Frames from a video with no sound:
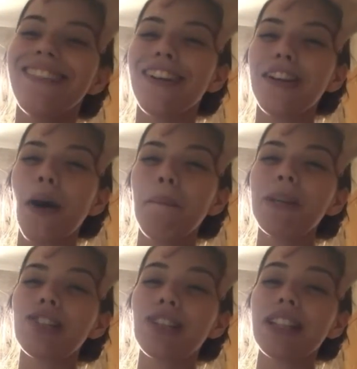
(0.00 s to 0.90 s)
eu falo que é
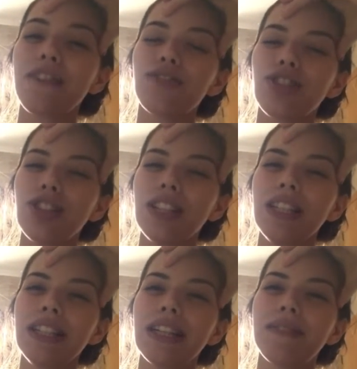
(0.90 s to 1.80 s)
alpiste, que eu levo
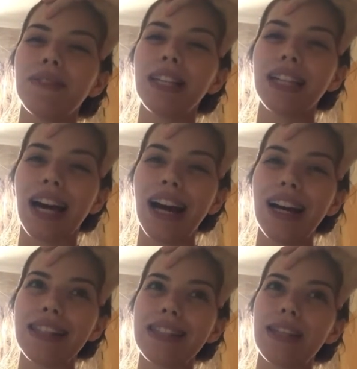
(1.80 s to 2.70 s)
chia,
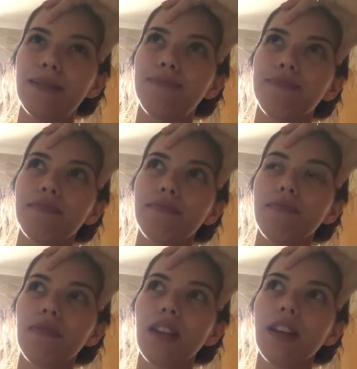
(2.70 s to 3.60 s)
linhaça,
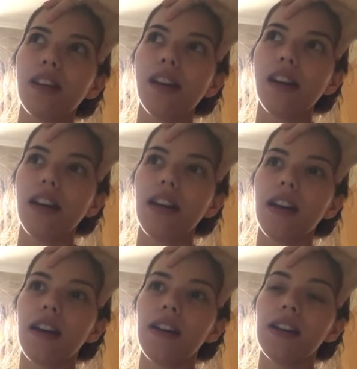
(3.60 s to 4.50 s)

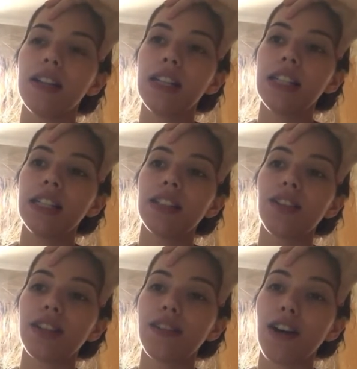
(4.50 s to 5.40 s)
é,
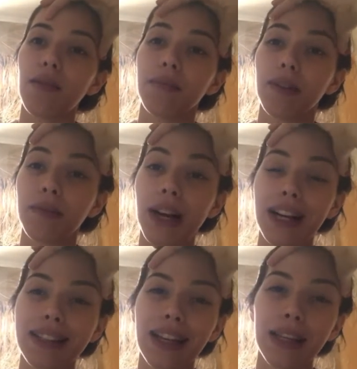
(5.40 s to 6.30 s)
tem que levar a
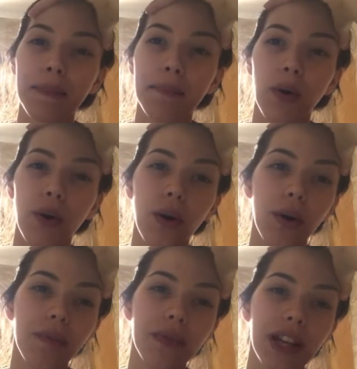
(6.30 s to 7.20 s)
canela em
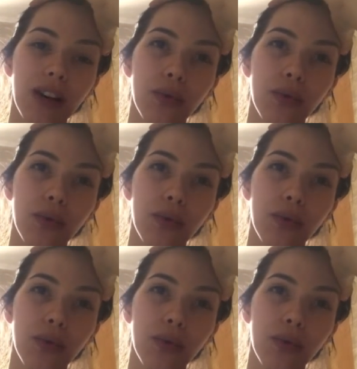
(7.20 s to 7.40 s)
pó, a